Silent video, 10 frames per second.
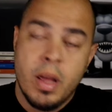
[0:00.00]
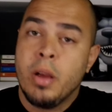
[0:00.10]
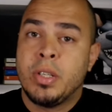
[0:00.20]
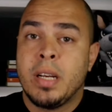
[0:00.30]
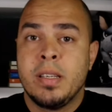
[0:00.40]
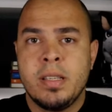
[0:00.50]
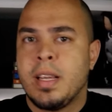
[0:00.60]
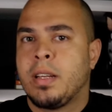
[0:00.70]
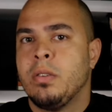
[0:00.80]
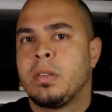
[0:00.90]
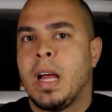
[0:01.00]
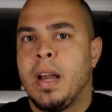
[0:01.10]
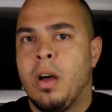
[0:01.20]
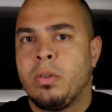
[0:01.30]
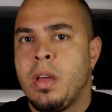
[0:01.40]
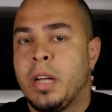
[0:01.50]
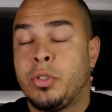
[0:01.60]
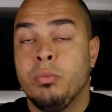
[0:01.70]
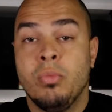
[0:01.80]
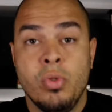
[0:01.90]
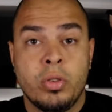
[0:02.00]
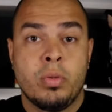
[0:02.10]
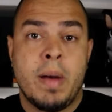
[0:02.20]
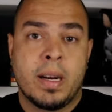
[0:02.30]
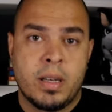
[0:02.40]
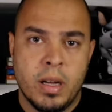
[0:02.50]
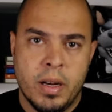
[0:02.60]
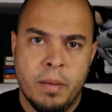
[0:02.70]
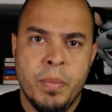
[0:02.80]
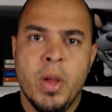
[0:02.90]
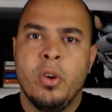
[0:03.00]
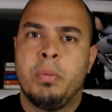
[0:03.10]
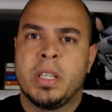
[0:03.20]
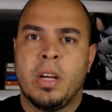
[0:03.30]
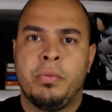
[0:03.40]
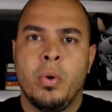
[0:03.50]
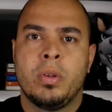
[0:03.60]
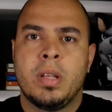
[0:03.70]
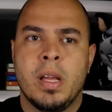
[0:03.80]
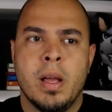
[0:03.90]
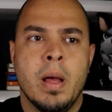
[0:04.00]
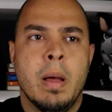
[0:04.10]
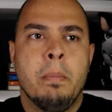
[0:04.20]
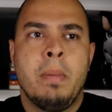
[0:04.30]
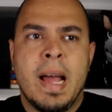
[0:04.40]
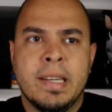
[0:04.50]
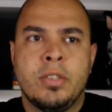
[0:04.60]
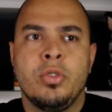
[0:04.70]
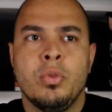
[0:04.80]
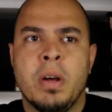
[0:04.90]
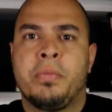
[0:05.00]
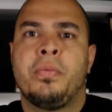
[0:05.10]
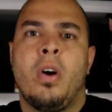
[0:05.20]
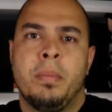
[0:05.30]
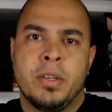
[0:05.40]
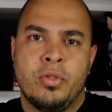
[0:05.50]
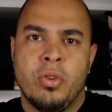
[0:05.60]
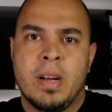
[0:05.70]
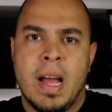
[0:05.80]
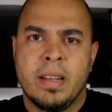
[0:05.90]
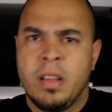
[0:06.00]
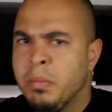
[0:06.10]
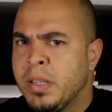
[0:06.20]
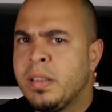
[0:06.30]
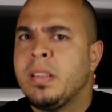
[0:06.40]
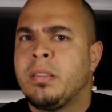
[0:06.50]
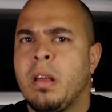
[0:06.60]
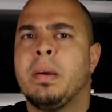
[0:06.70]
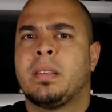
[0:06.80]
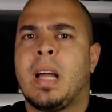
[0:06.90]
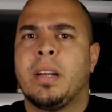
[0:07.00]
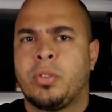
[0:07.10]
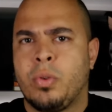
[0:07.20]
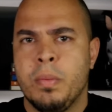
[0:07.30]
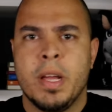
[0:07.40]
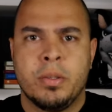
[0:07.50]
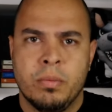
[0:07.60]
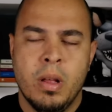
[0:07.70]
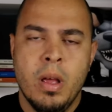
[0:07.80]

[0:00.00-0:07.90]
Eu já disse aqui no canal que acho muito bacana o Botafogo ter mais de uma forma de jogar, em termos de sistema tático mesmo.